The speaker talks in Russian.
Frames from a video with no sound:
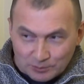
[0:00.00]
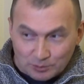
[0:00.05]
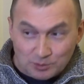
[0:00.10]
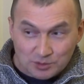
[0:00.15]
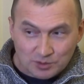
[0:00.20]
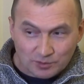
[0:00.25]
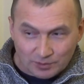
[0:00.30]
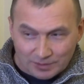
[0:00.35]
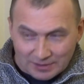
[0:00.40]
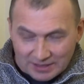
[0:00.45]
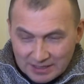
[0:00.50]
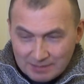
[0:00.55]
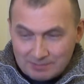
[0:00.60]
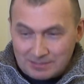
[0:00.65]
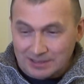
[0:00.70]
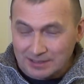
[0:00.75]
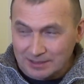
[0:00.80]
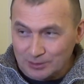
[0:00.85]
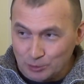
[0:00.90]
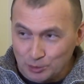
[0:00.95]
том, что вот
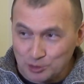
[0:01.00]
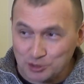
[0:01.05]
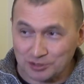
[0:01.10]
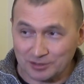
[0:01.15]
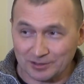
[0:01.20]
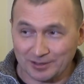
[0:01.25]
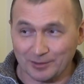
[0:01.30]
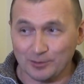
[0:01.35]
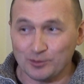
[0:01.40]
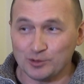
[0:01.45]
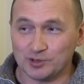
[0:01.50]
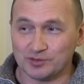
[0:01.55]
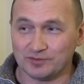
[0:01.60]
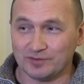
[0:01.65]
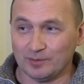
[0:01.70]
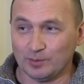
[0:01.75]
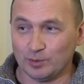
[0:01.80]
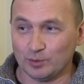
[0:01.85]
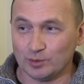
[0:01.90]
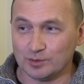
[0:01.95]
именно точно такой же
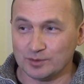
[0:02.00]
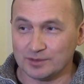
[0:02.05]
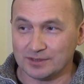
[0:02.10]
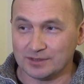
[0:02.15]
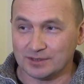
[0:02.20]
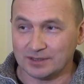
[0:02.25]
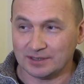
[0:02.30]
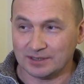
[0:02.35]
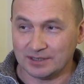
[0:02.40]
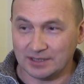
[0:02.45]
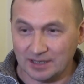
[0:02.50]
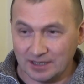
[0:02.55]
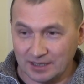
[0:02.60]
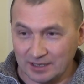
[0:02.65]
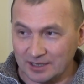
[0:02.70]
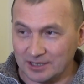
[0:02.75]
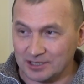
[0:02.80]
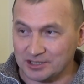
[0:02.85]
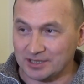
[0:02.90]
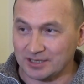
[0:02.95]
вопрос я
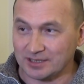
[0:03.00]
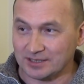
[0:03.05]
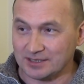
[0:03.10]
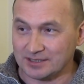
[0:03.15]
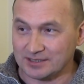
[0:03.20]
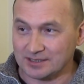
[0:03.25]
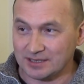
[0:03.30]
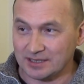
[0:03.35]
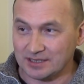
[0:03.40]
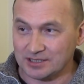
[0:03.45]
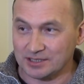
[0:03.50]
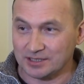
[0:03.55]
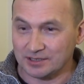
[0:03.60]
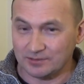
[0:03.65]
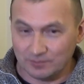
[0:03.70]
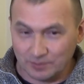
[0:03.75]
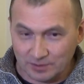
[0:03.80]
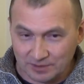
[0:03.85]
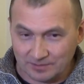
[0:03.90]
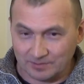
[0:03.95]
гражданке
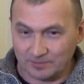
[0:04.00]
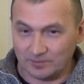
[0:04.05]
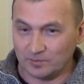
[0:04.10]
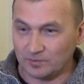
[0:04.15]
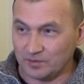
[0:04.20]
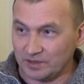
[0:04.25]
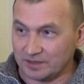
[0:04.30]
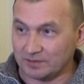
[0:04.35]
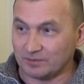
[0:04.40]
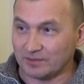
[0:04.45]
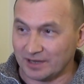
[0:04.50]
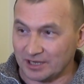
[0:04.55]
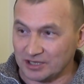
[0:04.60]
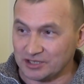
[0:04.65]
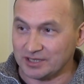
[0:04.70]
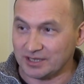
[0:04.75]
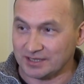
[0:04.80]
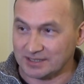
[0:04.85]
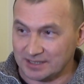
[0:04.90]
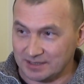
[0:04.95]
Сажиной в этом, в этом
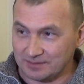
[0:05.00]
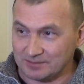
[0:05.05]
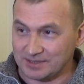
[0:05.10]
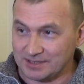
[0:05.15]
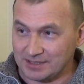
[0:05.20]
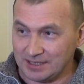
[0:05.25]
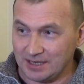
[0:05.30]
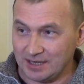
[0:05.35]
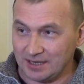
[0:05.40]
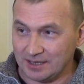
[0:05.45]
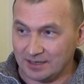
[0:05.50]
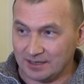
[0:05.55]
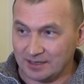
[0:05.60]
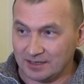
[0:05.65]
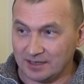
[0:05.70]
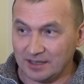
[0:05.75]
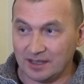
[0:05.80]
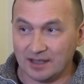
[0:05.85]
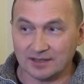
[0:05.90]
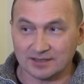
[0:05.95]
гражданском деле,
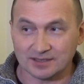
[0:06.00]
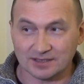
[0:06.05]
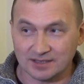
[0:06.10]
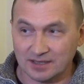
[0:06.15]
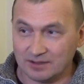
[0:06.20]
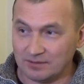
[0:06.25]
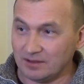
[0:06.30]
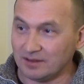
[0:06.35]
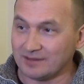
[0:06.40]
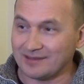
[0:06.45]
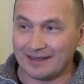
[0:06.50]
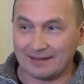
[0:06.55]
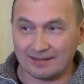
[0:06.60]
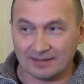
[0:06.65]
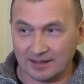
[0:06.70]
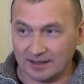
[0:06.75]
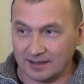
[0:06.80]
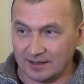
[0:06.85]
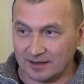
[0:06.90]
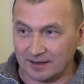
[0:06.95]
я и задавал
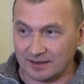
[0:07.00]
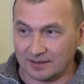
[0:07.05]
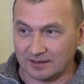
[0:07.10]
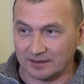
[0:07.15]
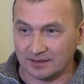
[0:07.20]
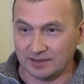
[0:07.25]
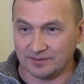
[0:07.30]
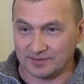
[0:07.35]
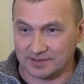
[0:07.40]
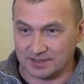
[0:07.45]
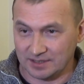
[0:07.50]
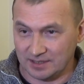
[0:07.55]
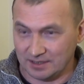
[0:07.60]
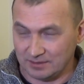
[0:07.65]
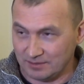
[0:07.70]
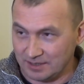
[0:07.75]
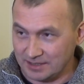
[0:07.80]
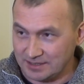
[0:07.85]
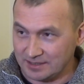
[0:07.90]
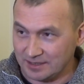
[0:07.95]
неоднократно. И в
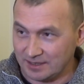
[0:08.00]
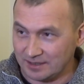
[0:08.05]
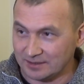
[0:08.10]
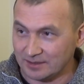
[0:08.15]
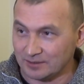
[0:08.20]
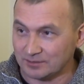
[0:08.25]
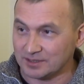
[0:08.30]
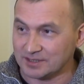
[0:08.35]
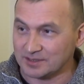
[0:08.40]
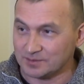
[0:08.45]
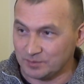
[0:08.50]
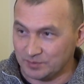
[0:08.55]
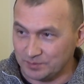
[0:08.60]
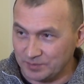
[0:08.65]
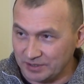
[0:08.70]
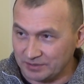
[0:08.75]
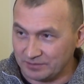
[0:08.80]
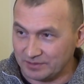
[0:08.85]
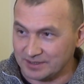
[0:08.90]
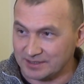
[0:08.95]
Салавате, когда у нас
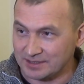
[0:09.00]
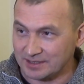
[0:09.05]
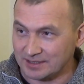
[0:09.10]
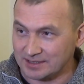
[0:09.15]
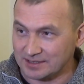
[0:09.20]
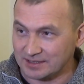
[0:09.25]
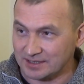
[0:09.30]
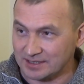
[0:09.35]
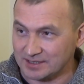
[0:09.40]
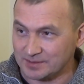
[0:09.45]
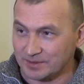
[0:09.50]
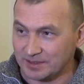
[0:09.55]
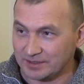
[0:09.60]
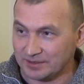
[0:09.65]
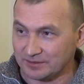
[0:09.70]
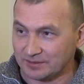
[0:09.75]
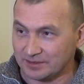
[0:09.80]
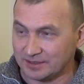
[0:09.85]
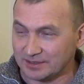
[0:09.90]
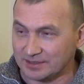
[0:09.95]
первая инстанция
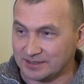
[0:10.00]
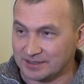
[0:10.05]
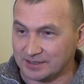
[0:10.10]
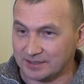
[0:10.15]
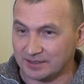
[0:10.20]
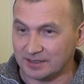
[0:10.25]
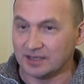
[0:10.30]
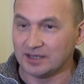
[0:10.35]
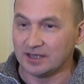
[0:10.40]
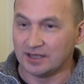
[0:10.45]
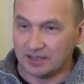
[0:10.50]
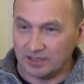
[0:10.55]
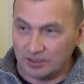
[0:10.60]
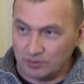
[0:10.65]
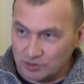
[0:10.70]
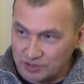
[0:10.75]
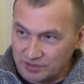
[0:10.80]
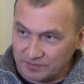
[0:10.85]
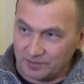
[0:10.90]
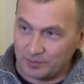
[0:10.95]
рассматривала это дело, и
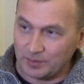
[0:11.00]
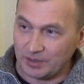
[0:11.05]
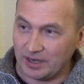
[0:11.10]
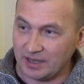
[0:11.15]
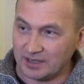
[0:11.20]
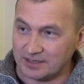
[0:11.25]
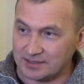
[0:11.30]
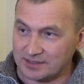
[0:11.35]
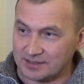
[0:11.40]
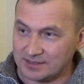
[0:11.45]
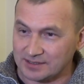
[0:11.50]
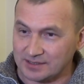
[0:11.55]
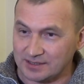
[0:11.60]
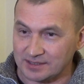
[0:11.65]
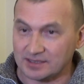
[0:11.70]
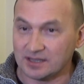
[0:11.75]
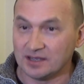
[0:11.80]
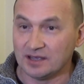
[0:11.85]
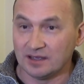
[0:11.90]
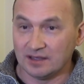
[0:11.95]
уже в апелляции здесь.